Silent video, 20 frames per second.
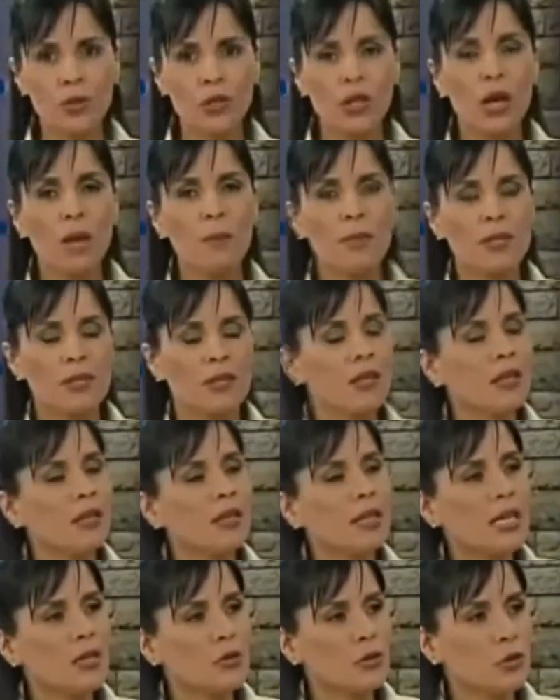he escuchado al
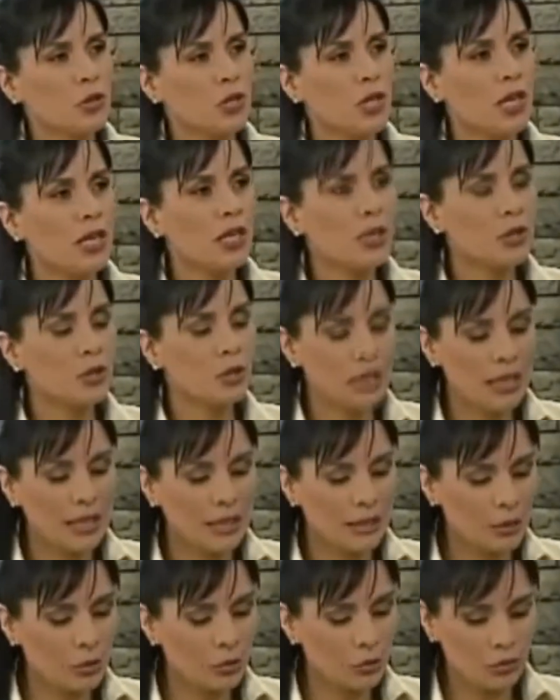presidente en la Sociedad
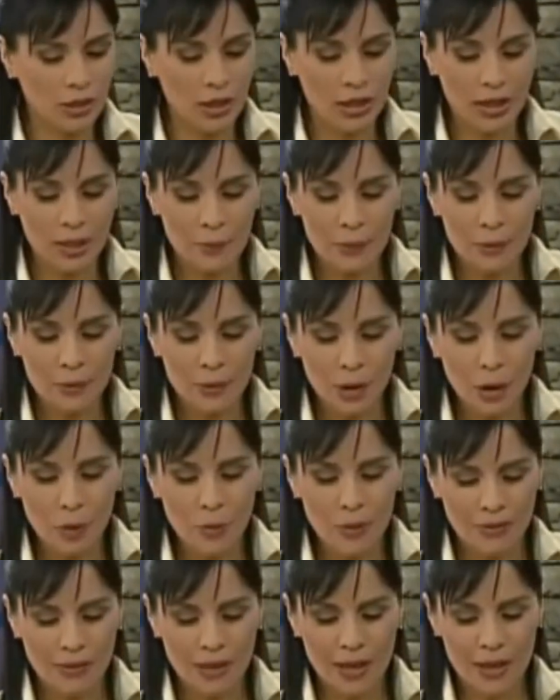Nacional de Industrias. ¿Qué primer
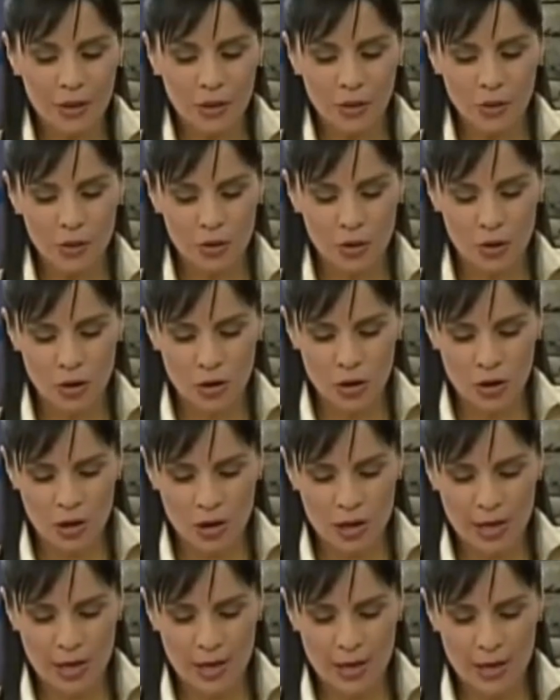comentario
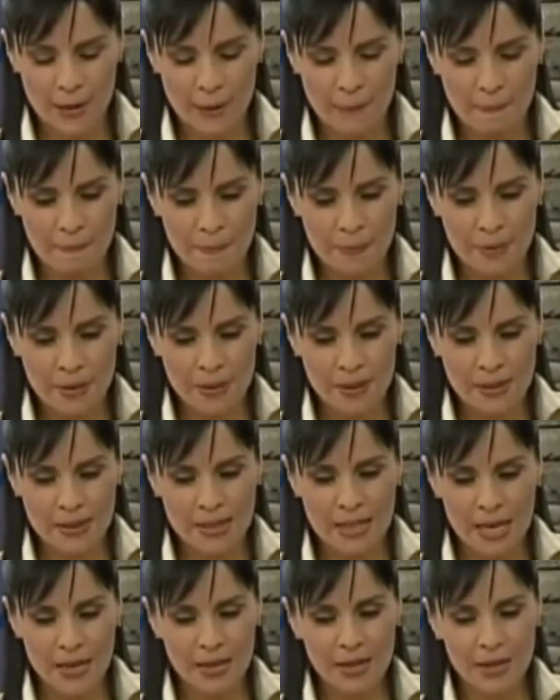eh,
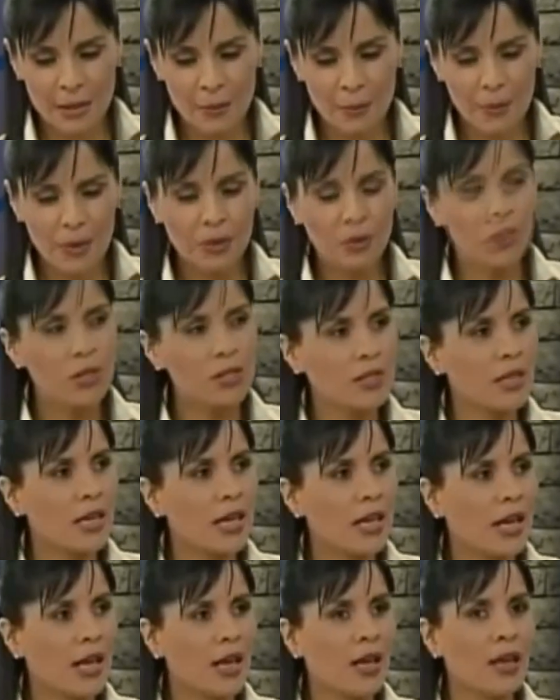tiene respecto a
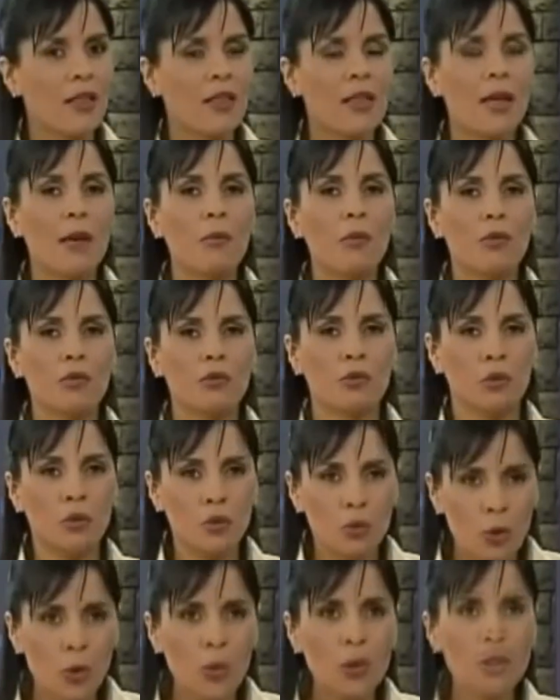esta, digamos,
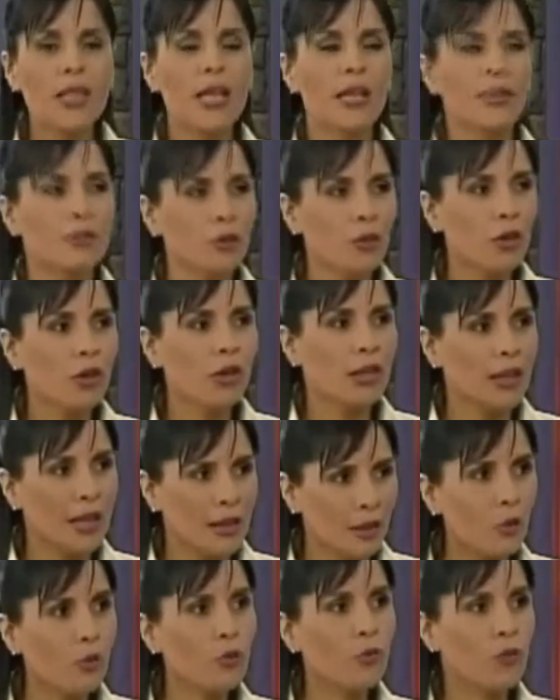nuevo intento de
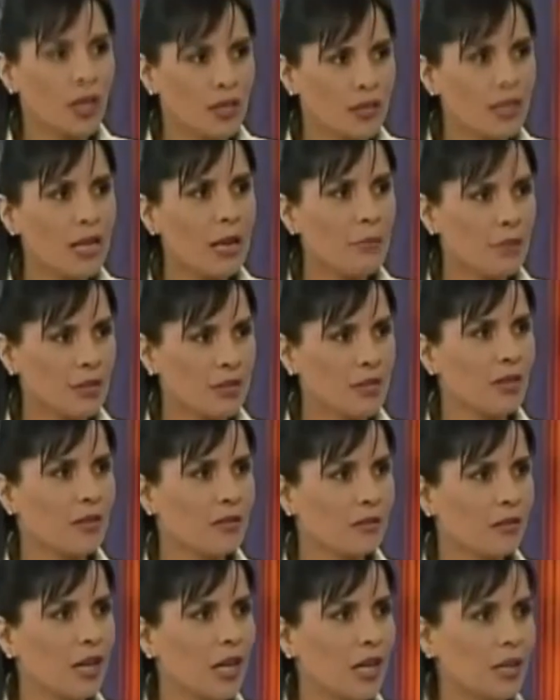dar confianza al
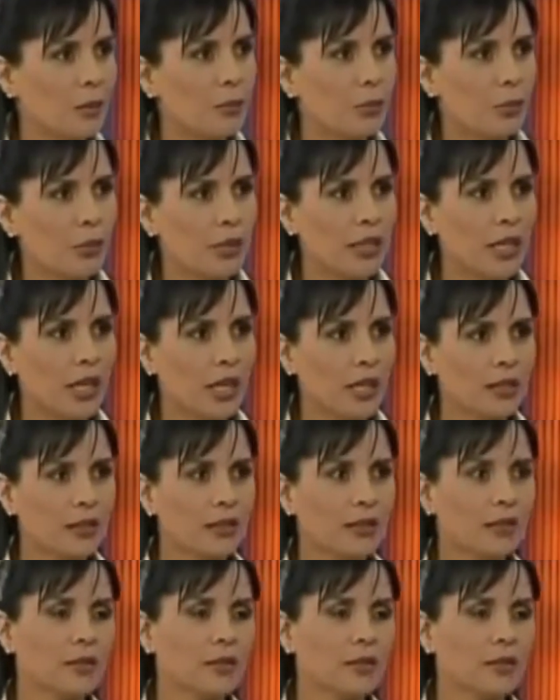presidente de la República?